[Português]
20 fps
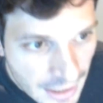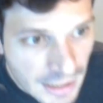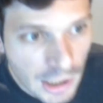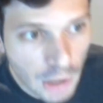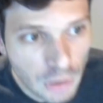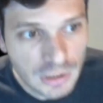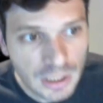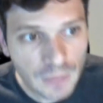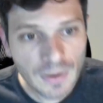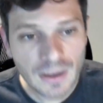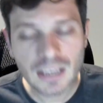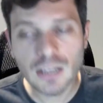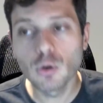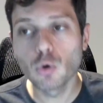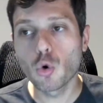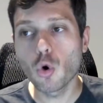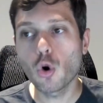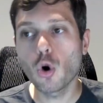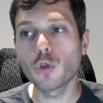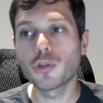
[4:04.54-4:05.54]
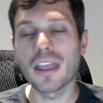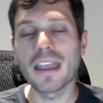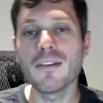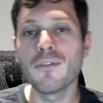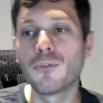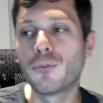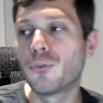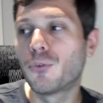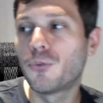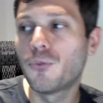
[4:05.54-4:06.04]
Então você vê que no Google
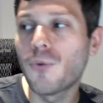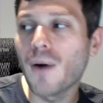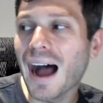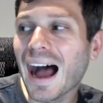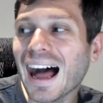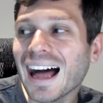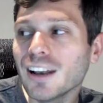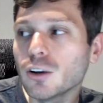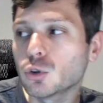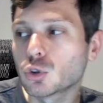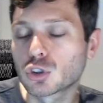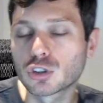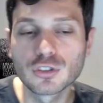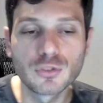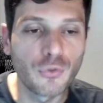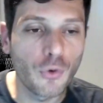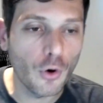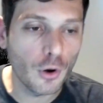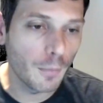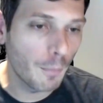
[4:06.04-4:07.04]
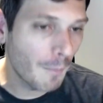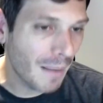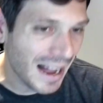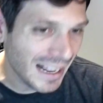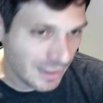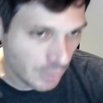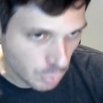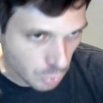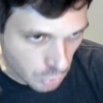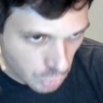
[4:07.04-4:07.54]
tem vários
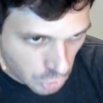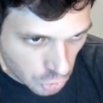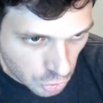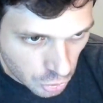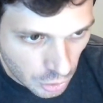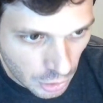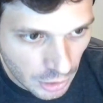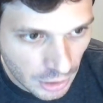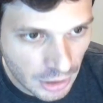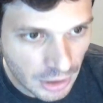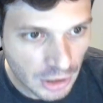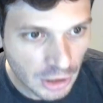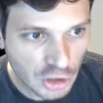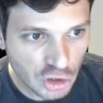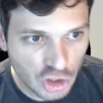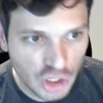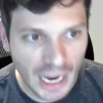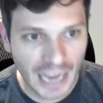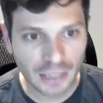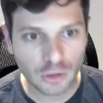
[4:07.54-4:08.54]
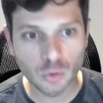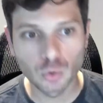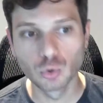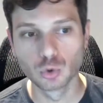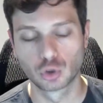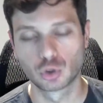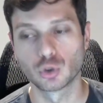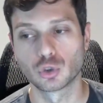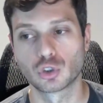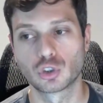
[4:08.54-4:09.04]
formatos de
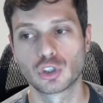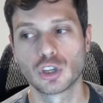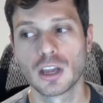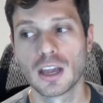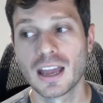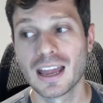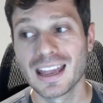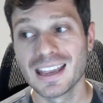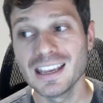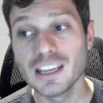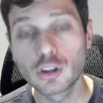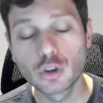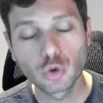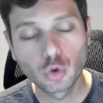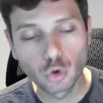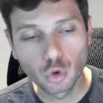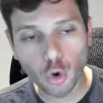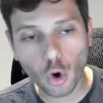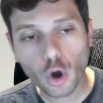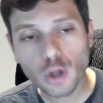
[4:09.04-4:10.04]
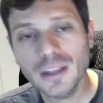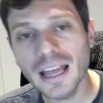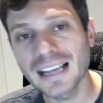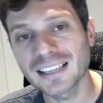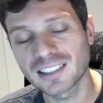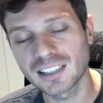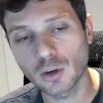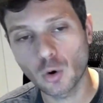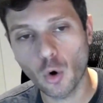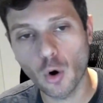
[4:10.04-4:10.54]
anúncios. E toda
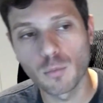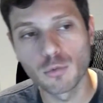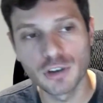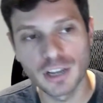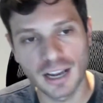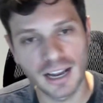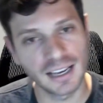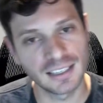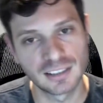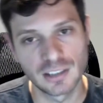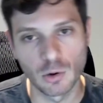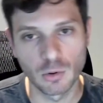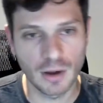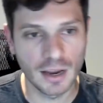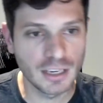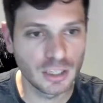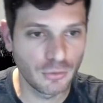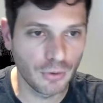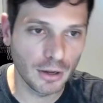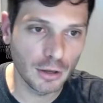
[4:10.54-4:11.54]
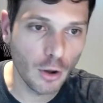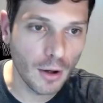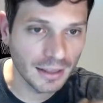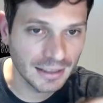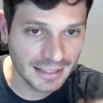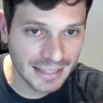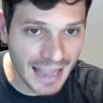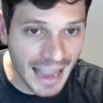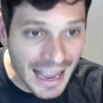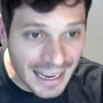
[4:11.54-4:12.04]
essa comunicação que a gente falou
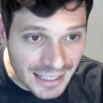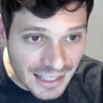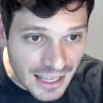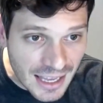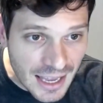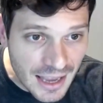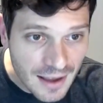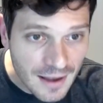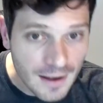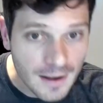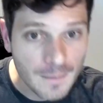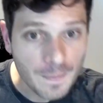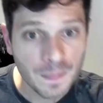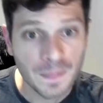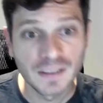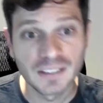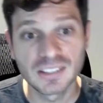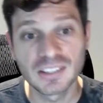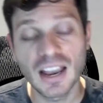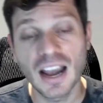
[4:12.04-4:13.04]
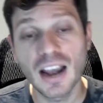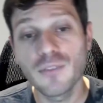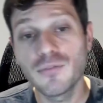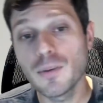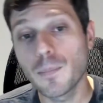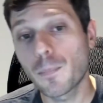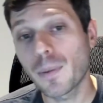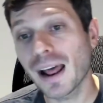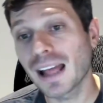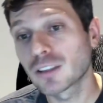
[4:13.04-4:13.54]
até aqui
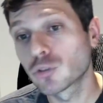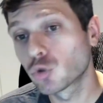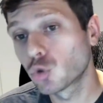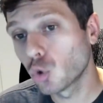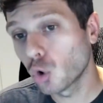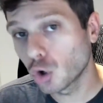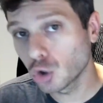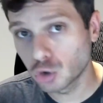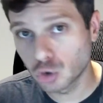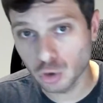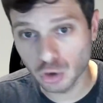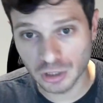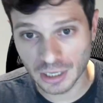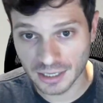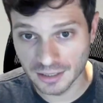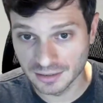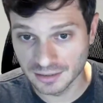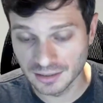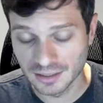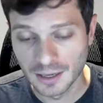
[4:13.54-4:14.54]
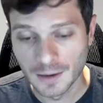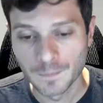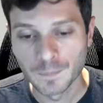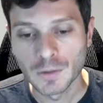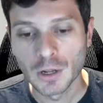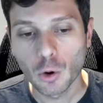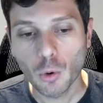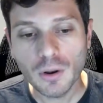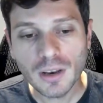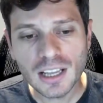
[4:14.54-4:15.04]
serve para todos os eles.
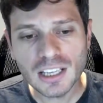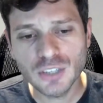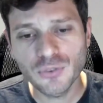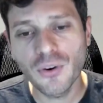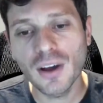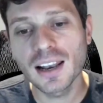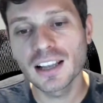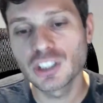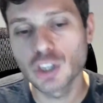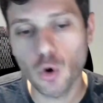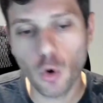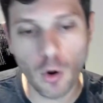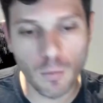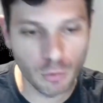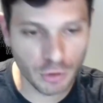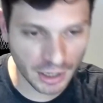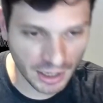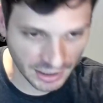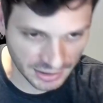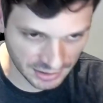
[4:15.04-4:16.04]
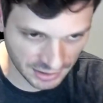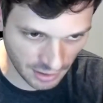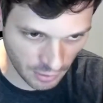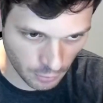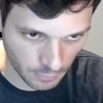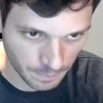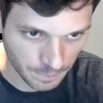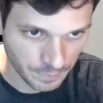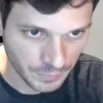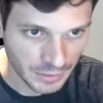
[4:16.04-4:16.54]
Quando a gente fala de
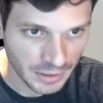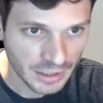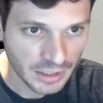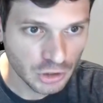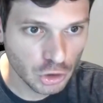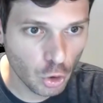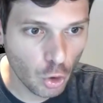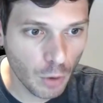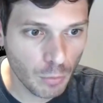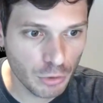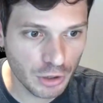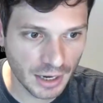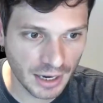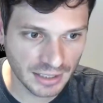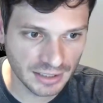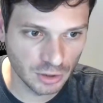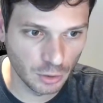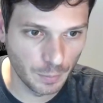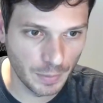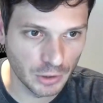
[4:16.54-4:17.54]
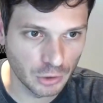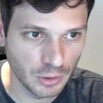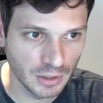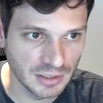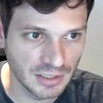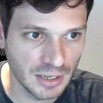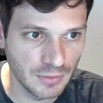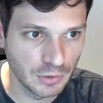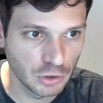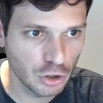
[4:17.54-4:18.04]
comunicação, de comunicação
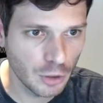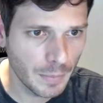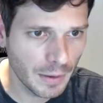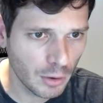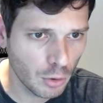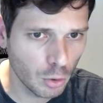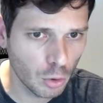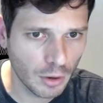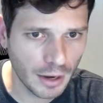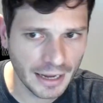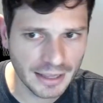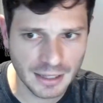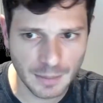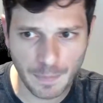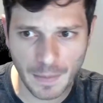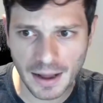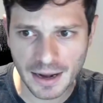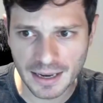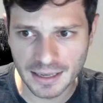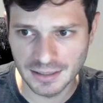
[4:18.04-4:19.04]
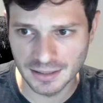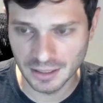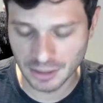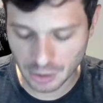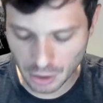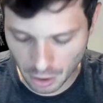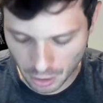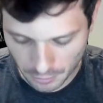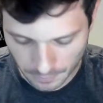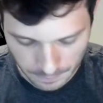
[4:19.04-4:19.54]
persuasiva, só para colocar entre parênteses
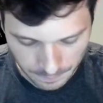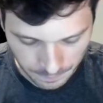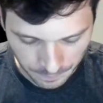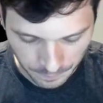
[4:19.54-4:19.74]
aqui, ó,